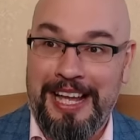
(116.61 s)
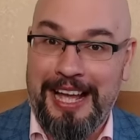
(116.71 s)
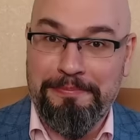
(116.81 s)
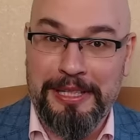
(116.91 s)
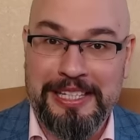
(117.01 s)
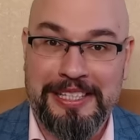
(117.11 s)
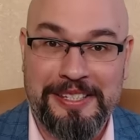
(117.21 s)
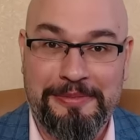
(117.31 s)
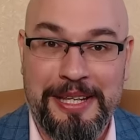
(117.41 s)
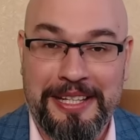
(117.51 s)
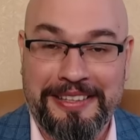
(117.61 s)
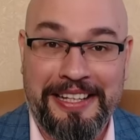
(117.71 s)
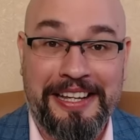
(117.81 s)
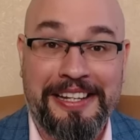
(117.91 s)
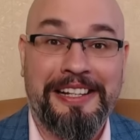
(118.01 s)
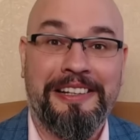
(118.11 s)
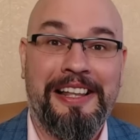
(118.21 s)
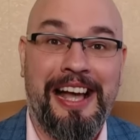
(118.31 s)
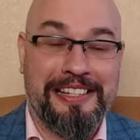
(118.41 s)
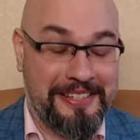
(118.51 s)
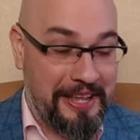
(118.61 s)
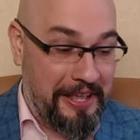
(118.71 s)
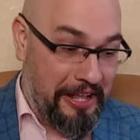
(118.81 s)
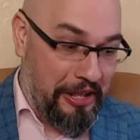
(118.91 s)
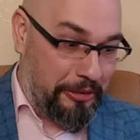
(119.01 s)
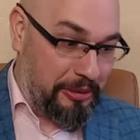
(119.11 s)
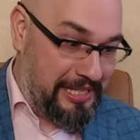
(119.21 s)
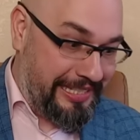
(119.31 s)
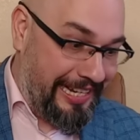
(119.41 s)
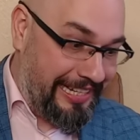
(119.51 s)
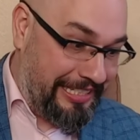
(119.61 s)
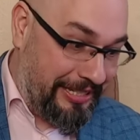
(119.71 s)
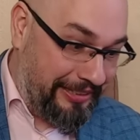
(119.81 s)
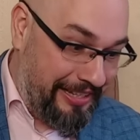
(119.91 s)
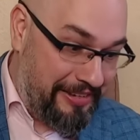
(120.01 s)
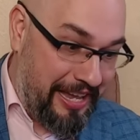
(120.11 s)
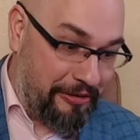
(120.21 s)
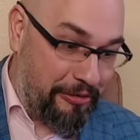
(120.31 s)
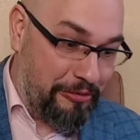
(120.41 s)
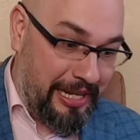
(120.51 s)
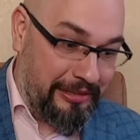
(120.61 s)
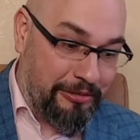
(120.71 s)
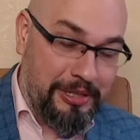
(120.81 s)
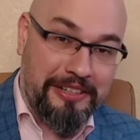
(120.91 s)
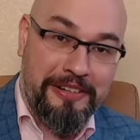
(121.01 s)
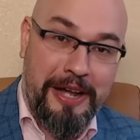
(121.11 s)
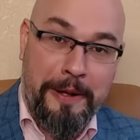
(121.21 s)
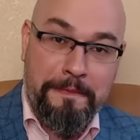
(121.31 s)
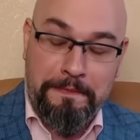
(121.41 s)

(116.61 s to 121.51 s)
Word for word: Аплодисменты. Класс! То есть как человек, у которого